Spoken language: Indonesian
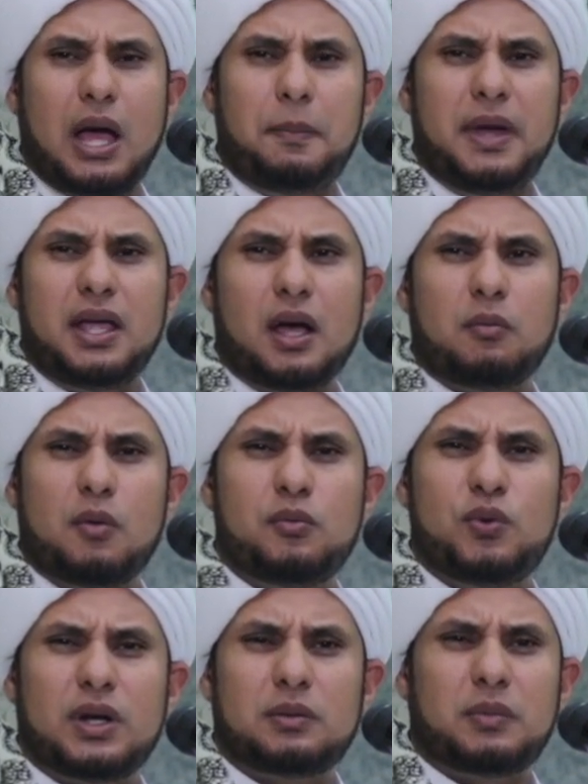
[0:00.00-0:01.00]
apa yang
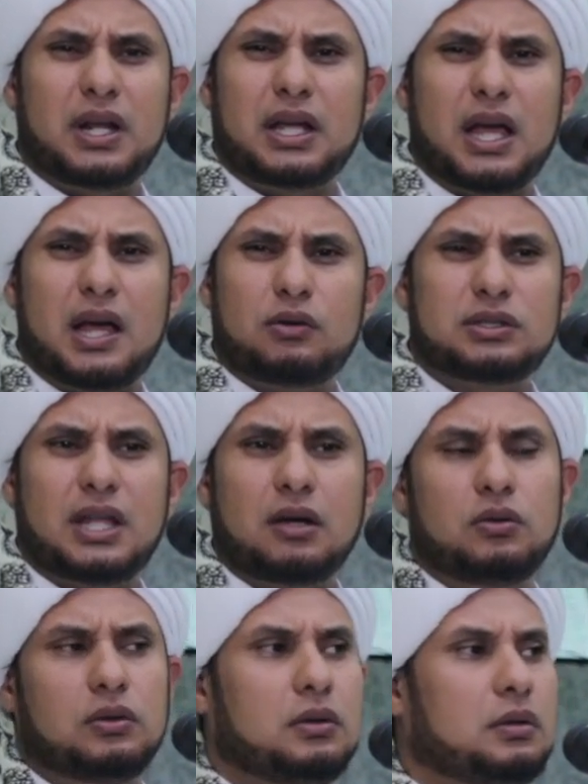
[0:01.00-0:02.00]
membuat mereka harus
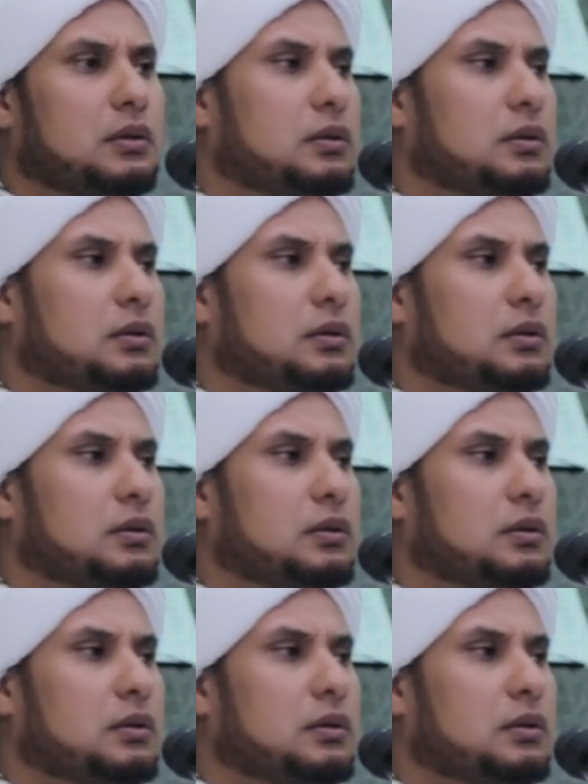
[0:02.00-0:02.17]
takut?